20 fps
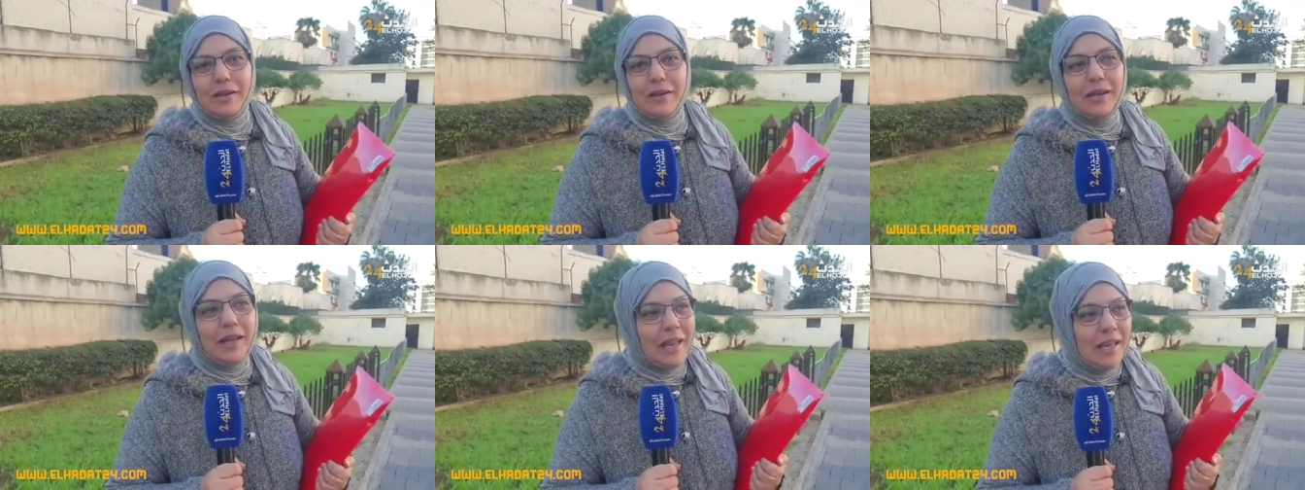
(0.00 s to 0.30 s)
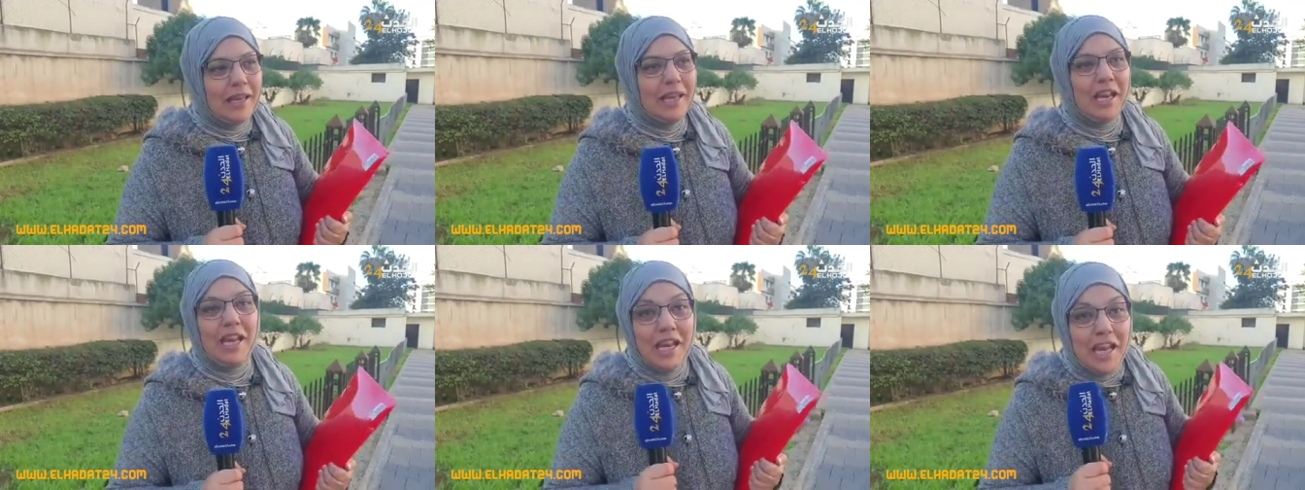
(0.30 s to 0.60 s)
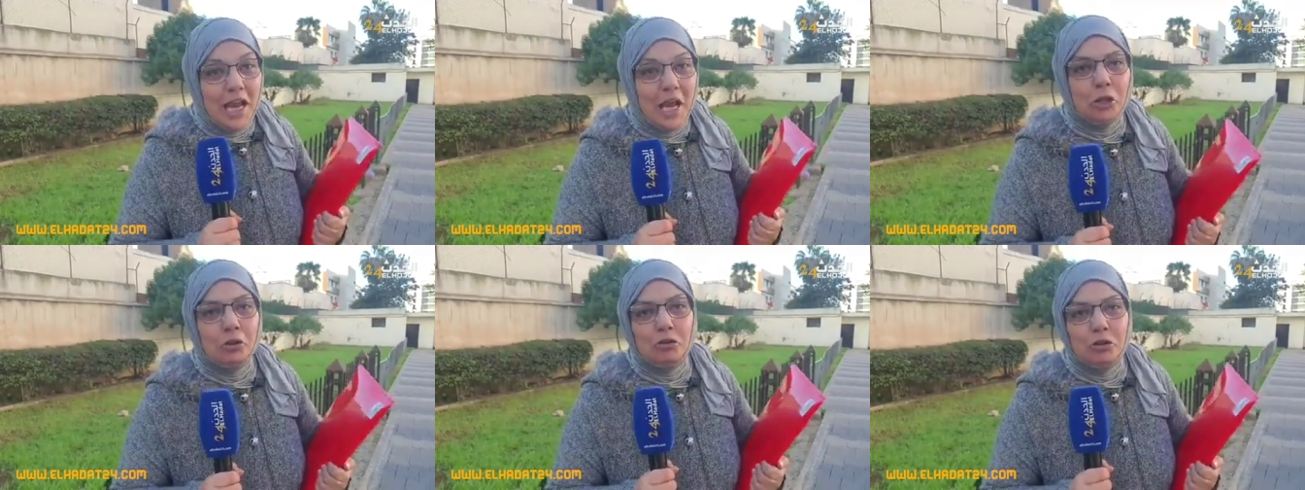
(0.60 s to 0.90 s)
يعني اللي
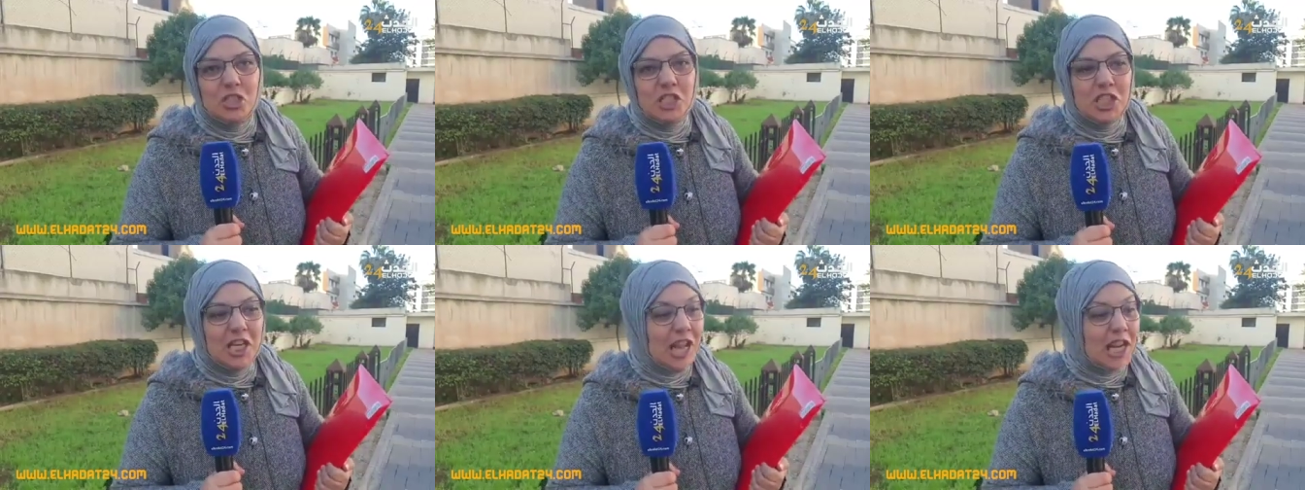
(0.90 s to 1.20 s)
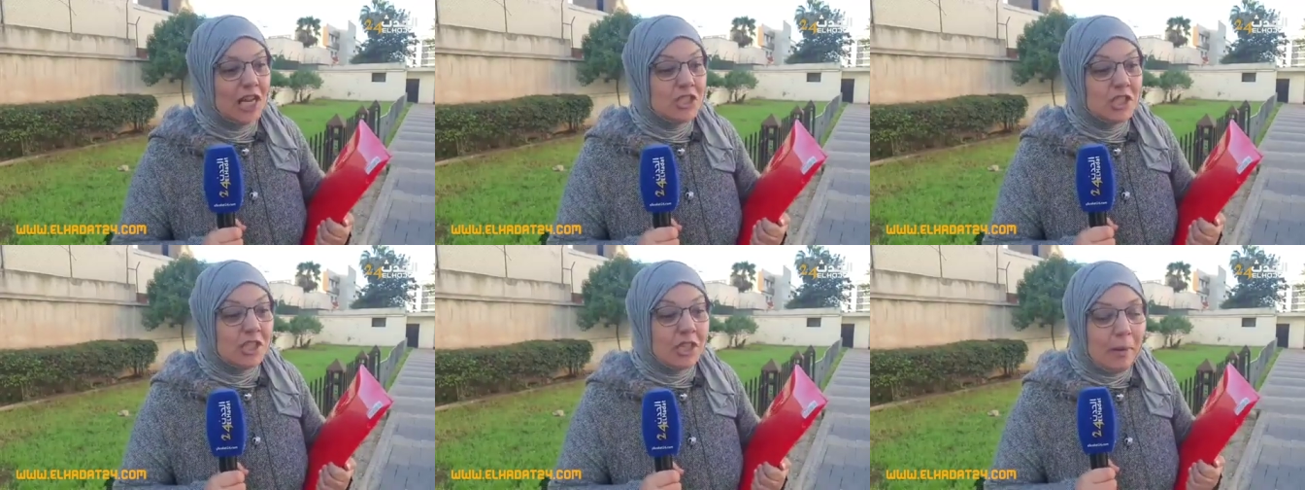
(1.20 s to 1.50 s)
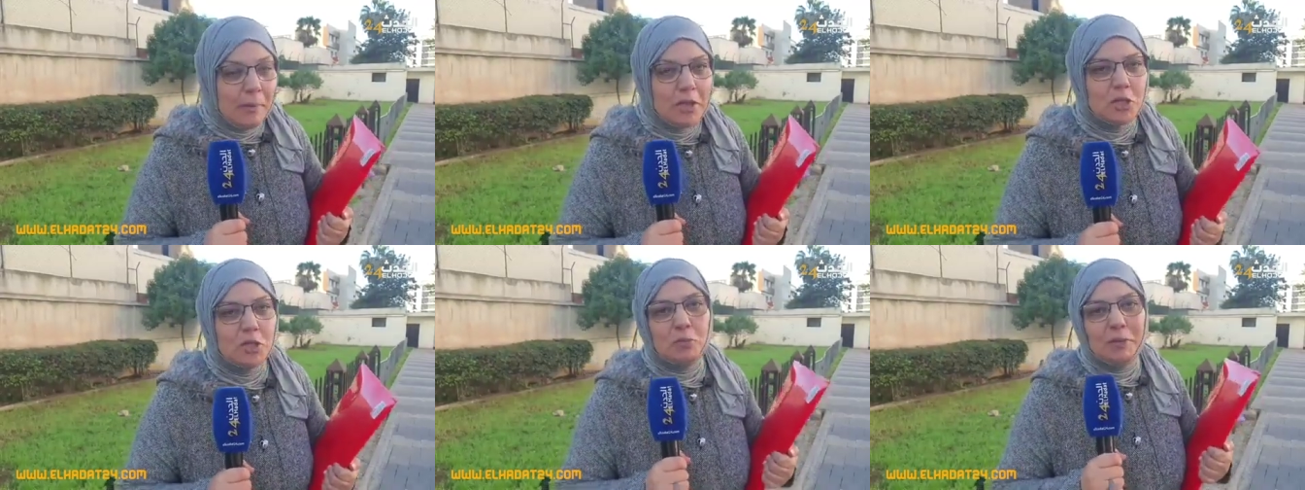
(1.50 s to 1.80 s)
عنده شي حاجه
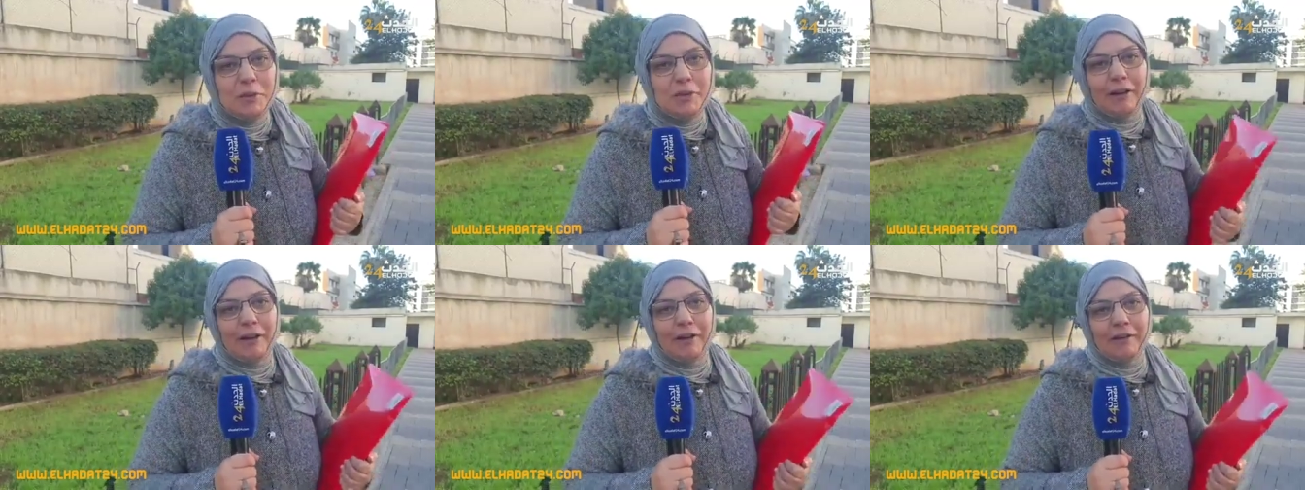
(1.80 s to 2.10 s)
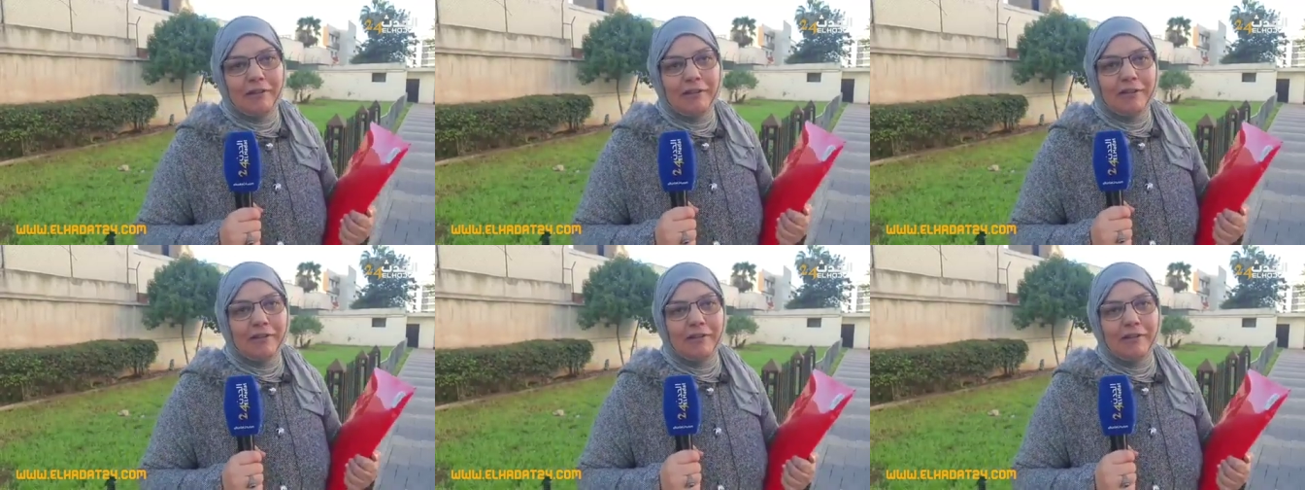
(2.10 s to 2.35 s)
دابا يجبدها